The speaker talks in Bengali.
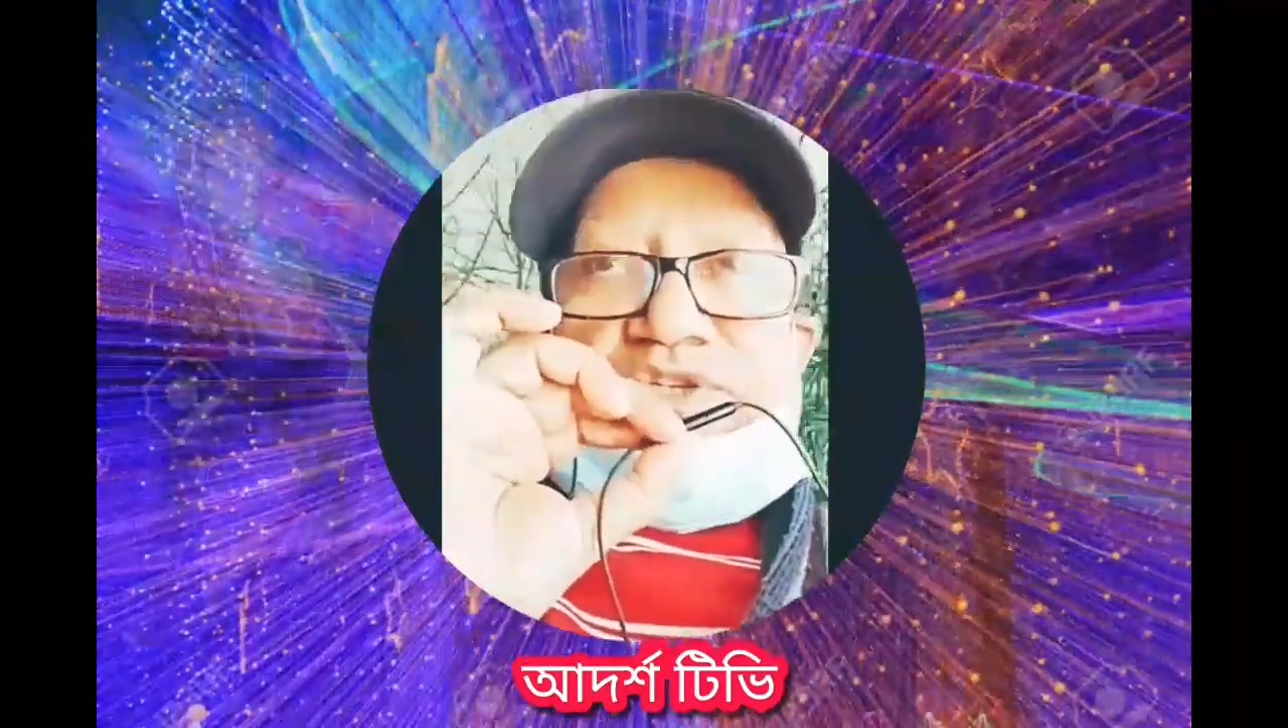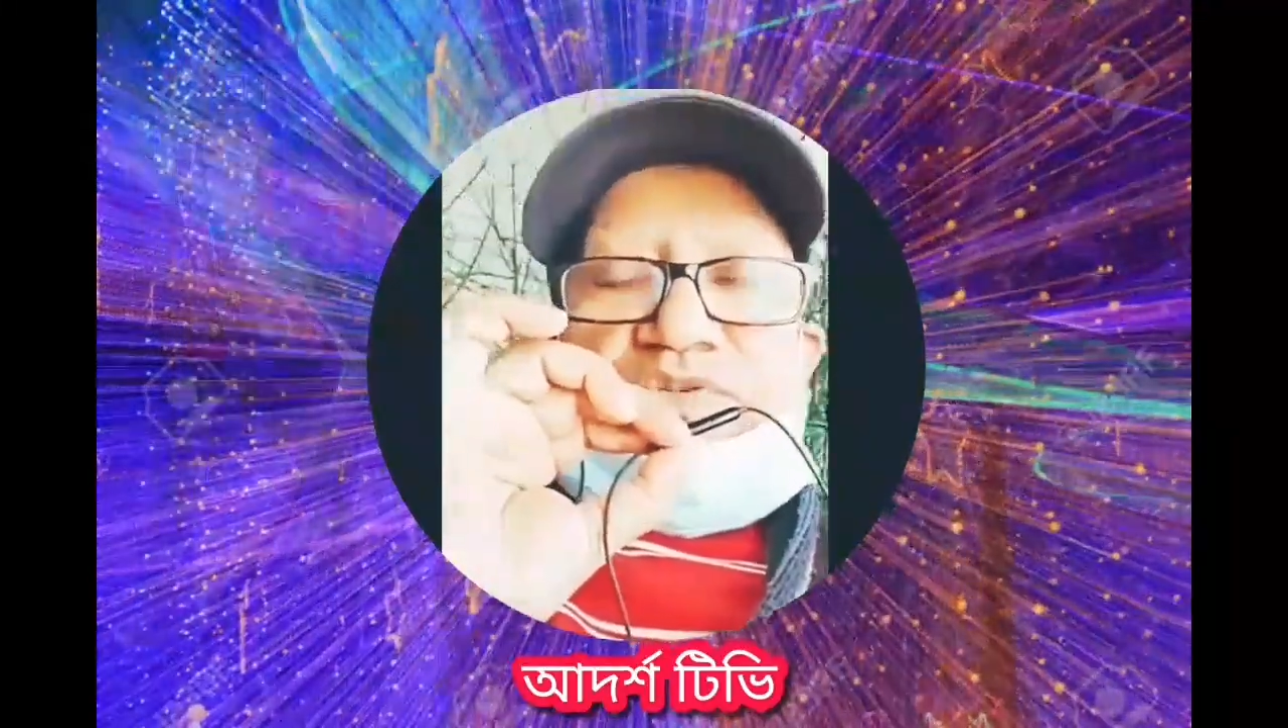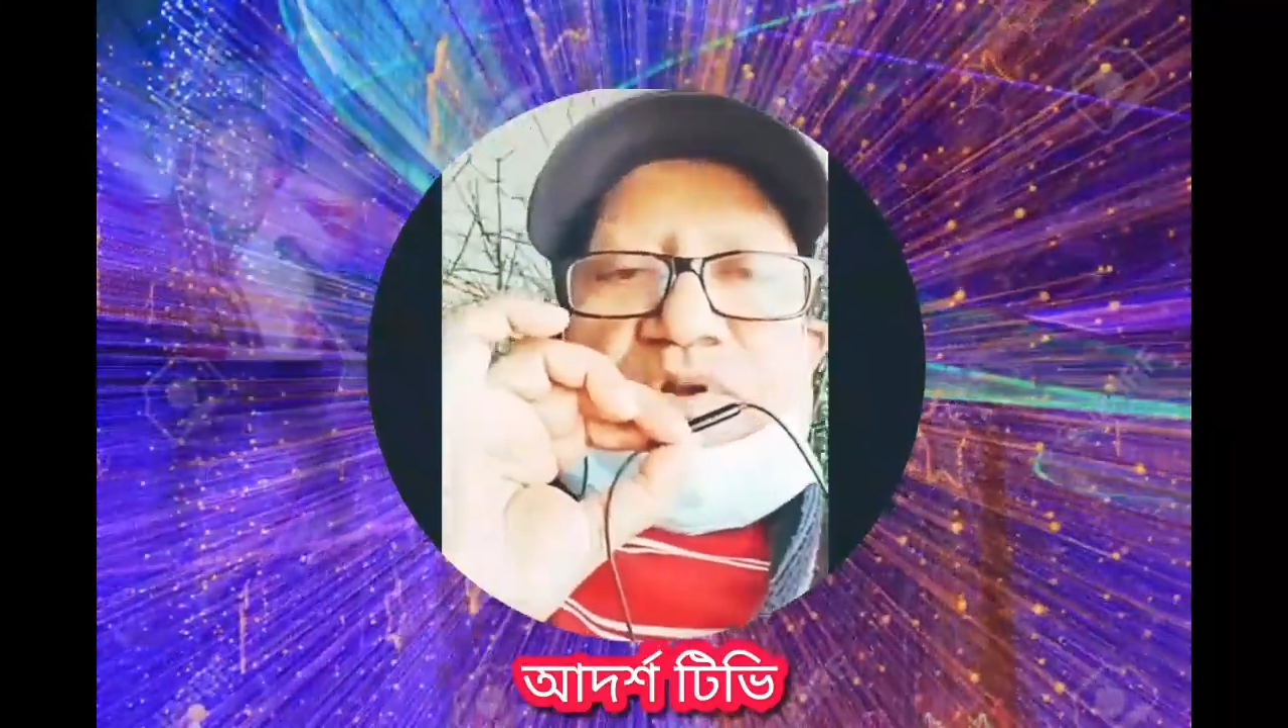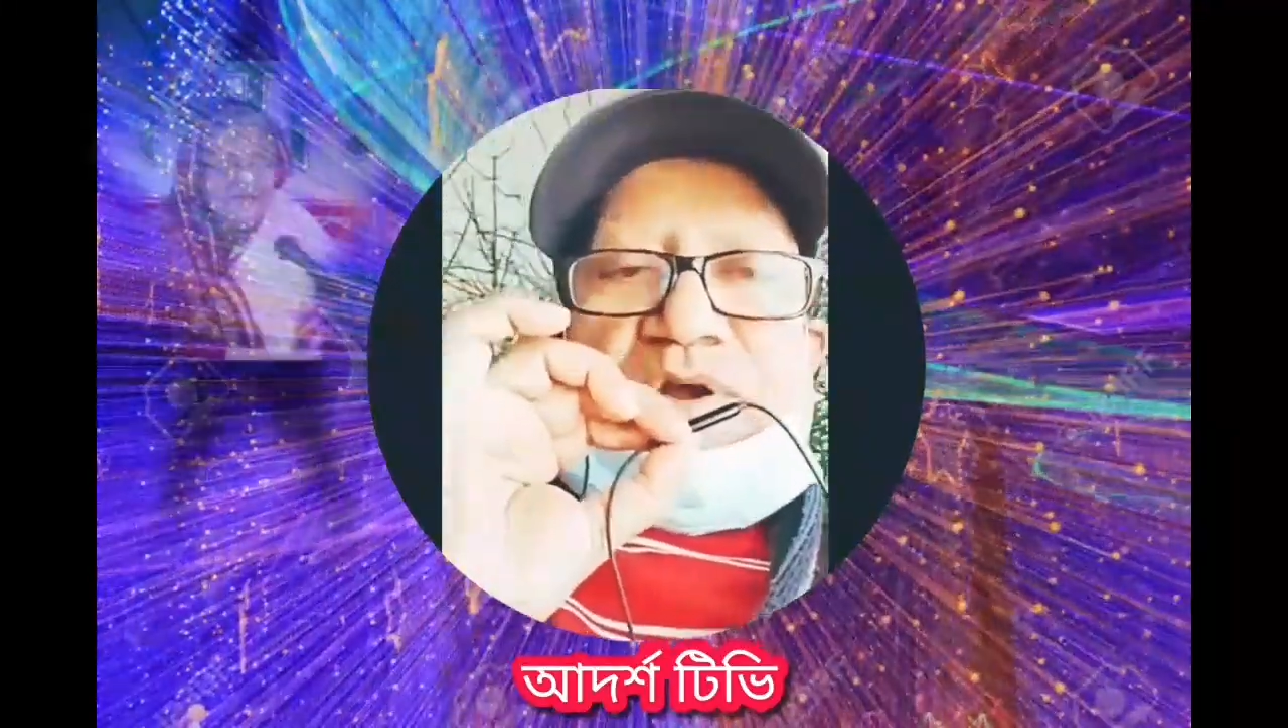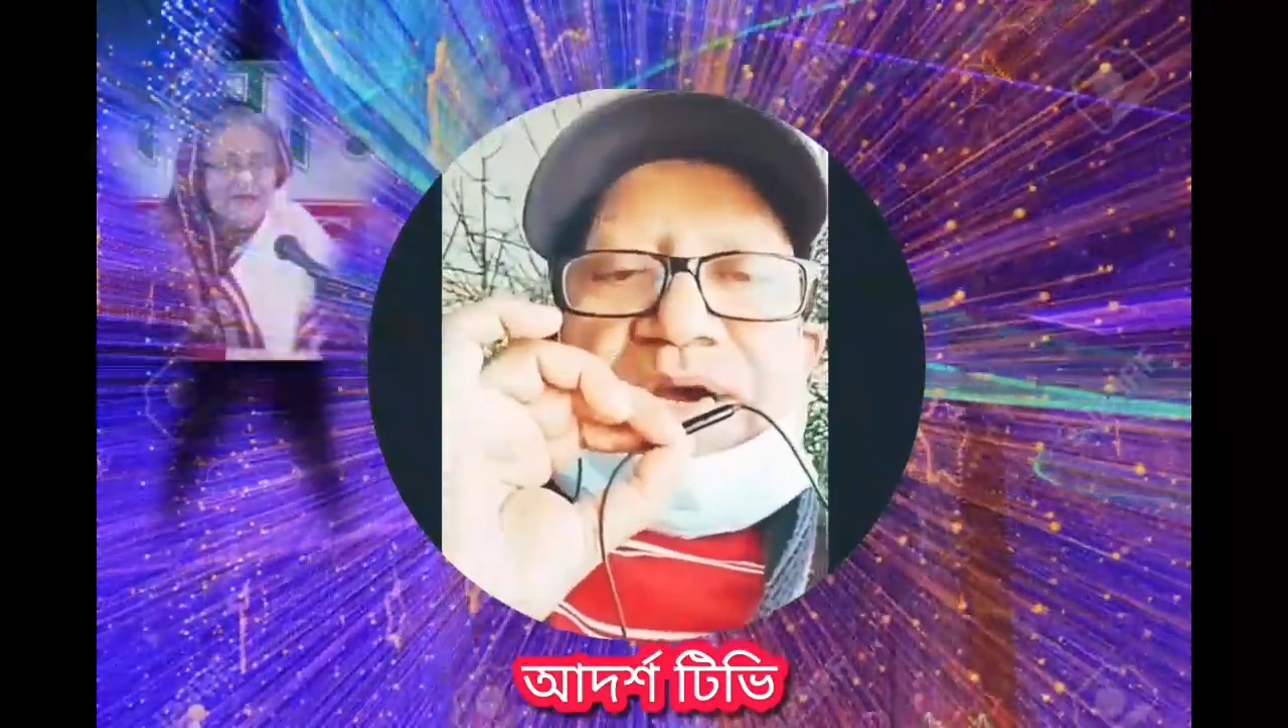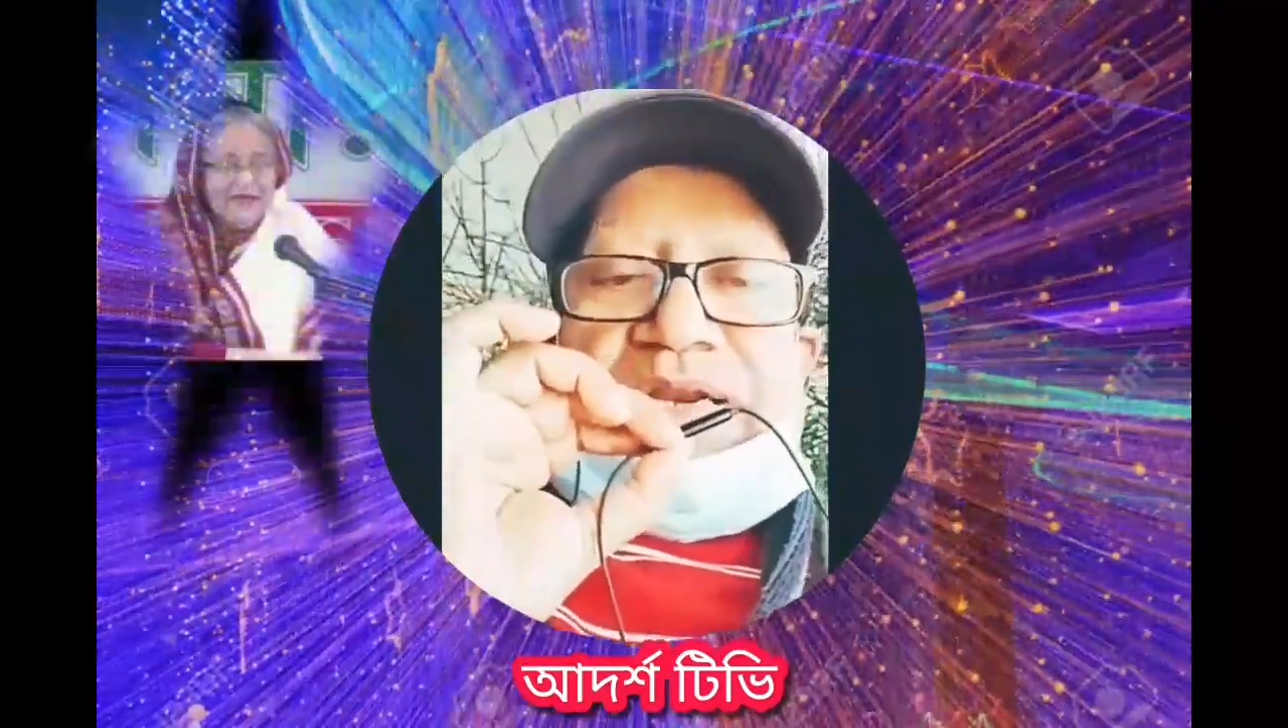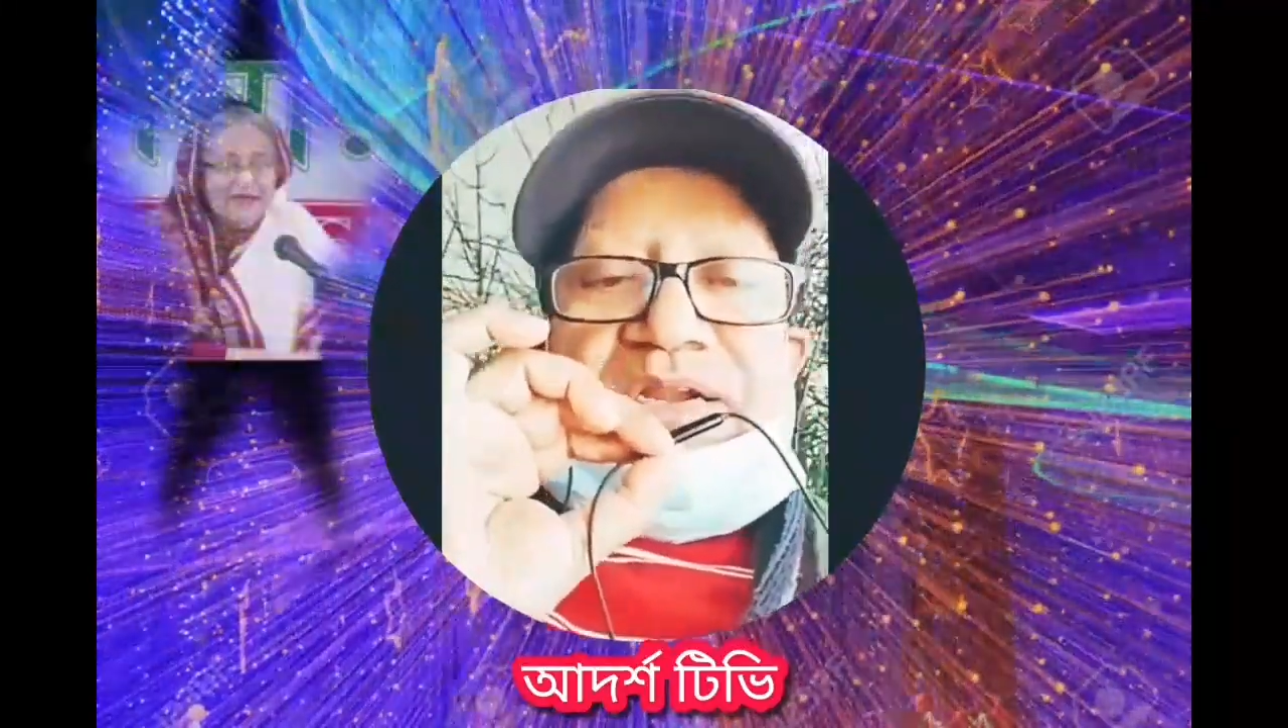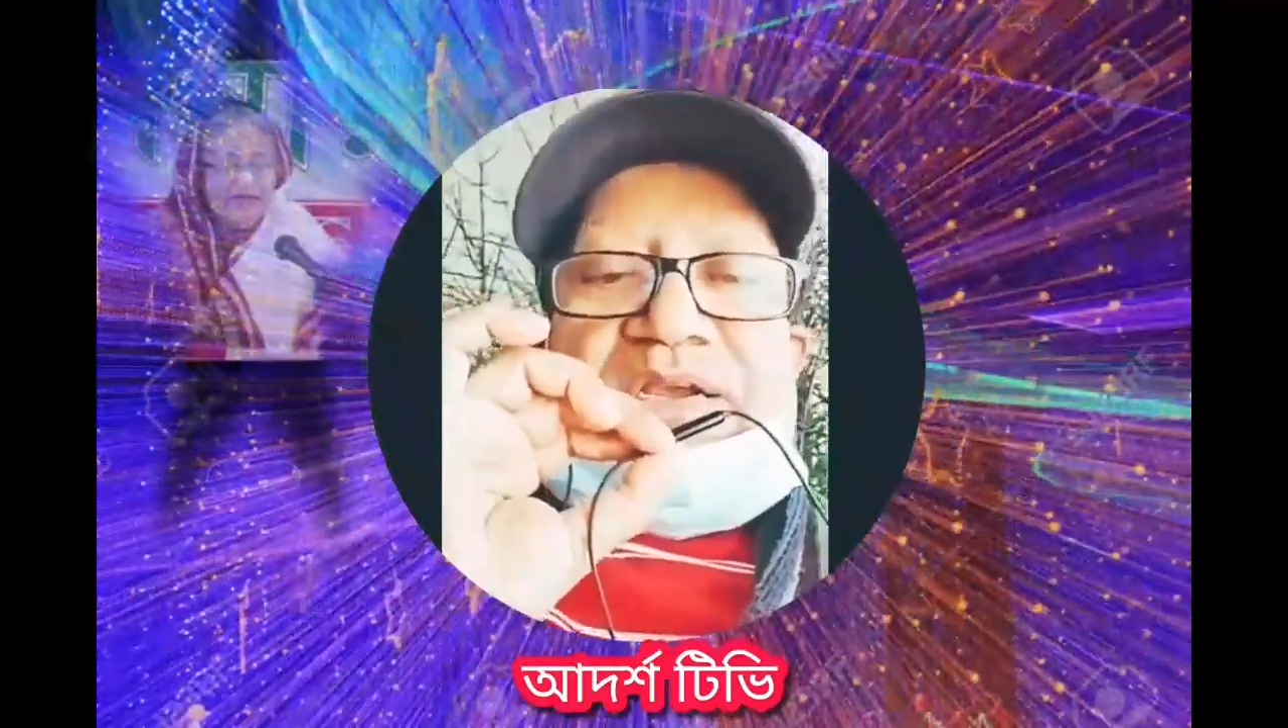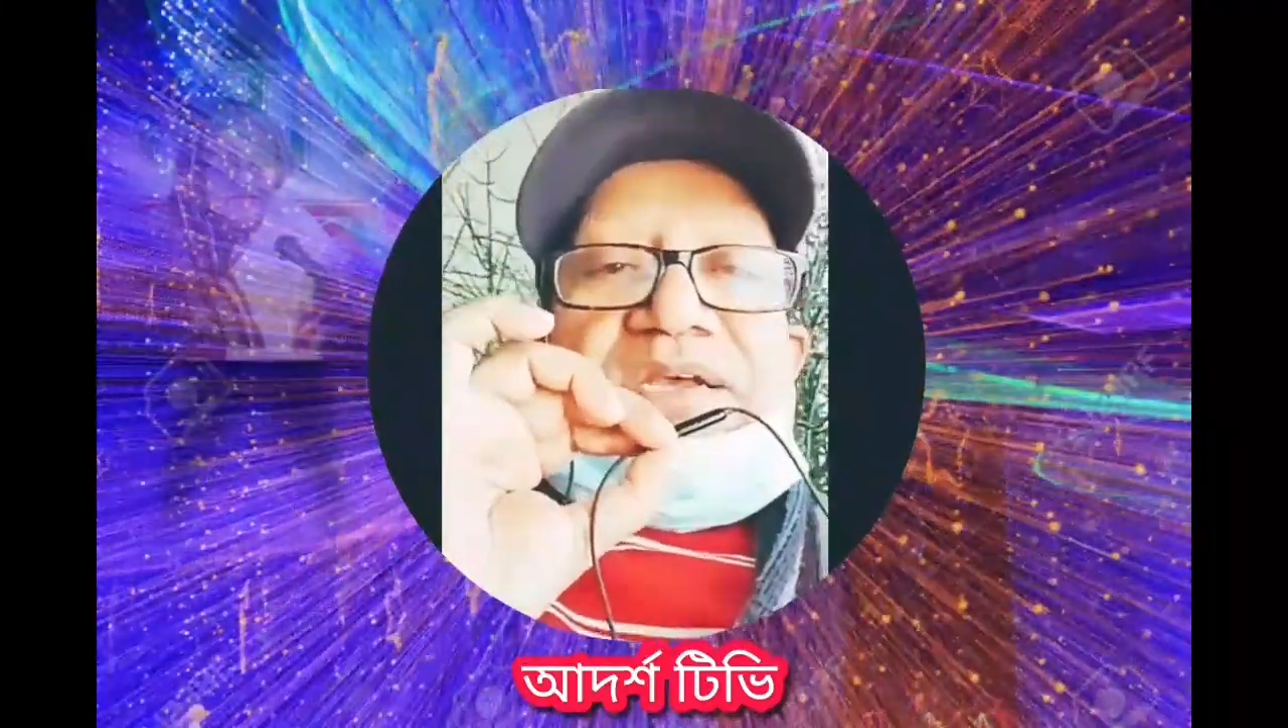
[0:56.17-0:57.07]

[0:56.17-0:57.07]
মুজিবুর রহমান